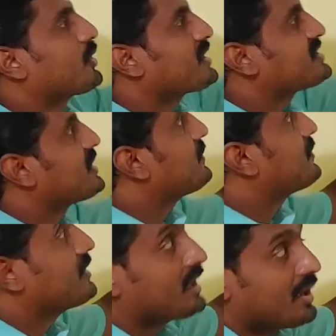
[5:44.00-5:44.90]
ப்ரொடக்ஷன் ஆஃப்
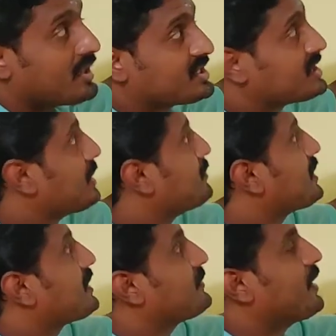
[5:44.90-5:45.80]
லார்ஜ்
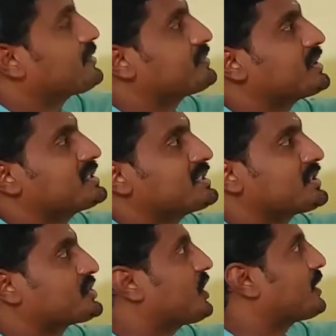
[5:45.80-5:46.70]
நம்பர் ஆஃப் ஆஃப் ஸ்ப்ரிங்ஸ் இன்
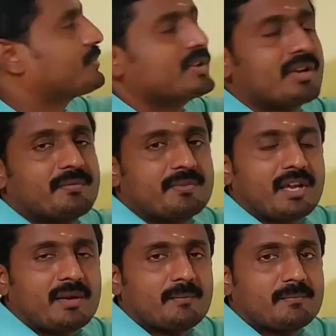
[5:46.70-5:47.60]
அ ஷார்ட் பீரியட் ஆஃப்
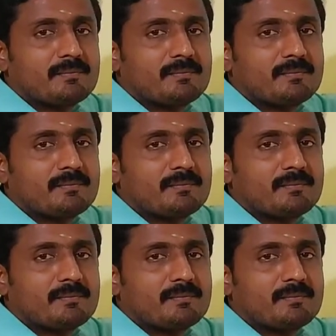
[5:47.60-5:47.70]
டைம்